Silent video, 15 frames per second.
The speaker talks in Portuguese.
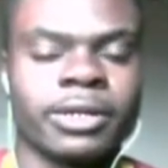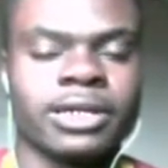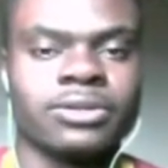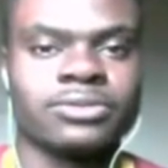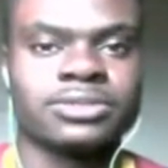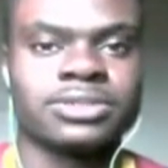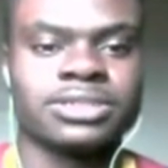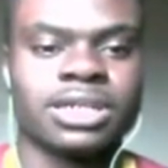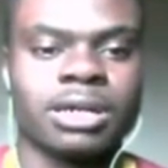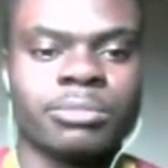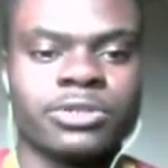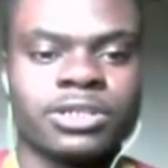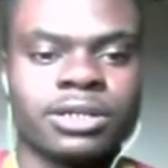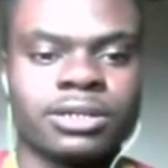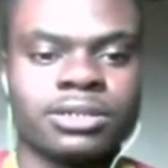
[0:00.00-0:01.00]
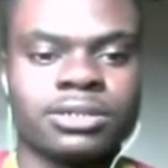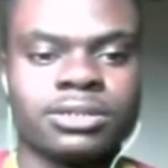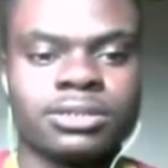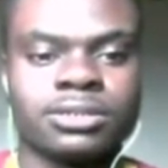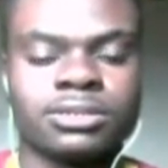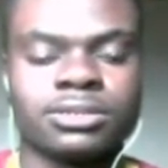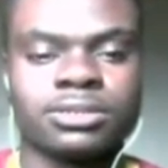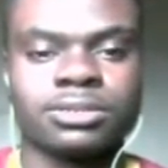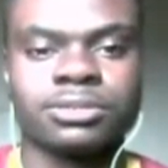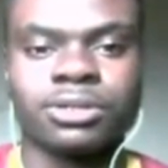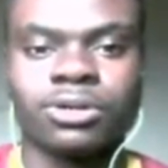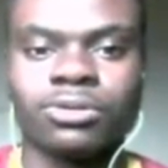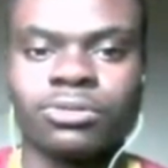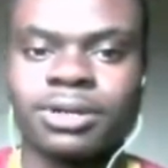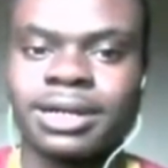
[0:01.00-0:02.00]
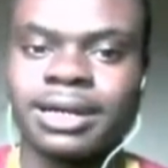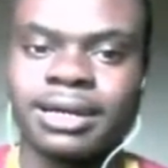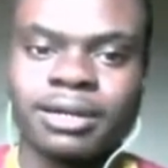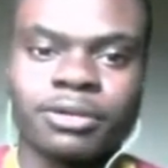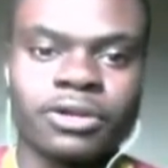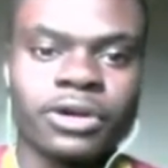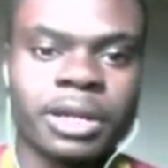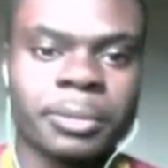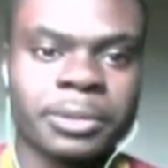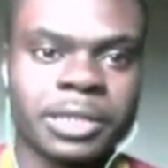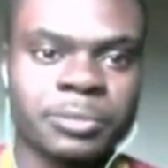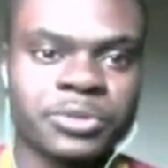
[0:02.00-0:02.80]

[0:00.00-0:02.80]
pra quem não sabe, tá? Então, cara, eu era